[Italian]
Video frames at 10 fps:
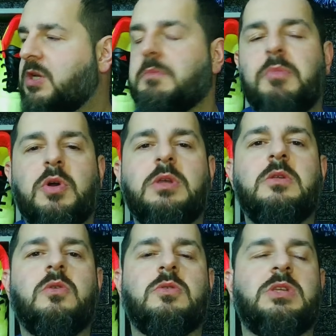poi
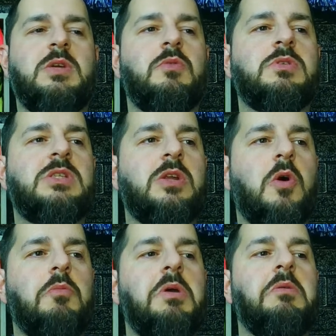loro scrivono ste
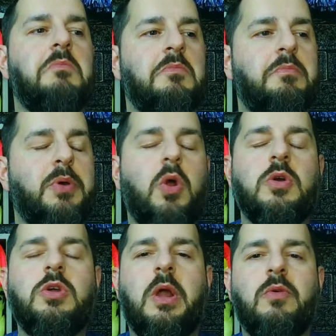robe, però
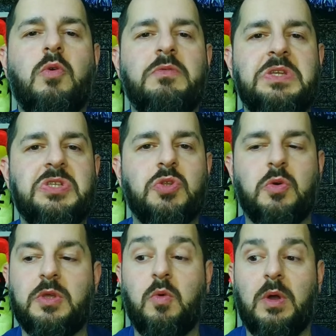io l'avevo
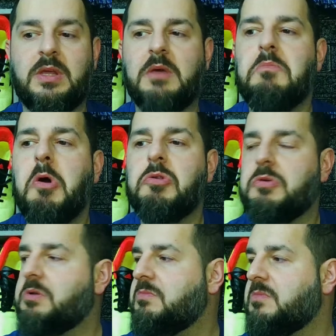visto in qualche
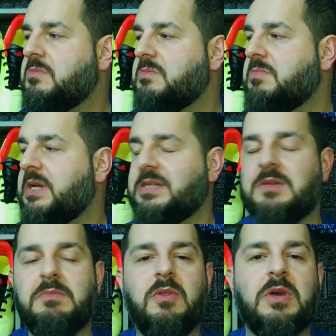modo, mi era
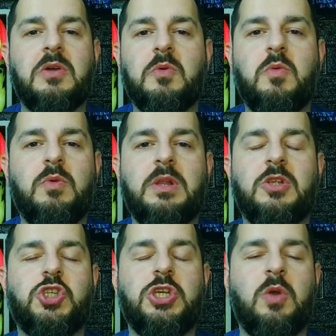sembrato che comunque il
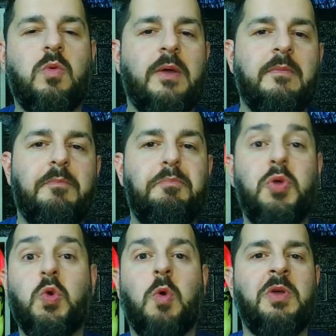5
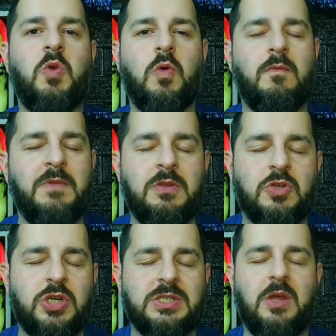più o meno convinto
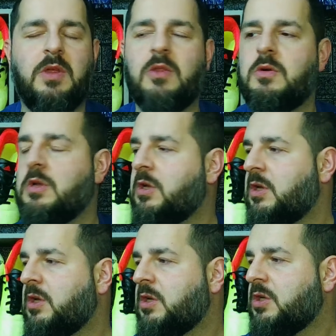c'era stato
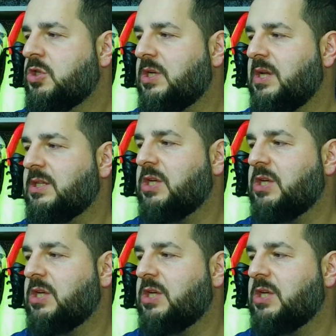dato,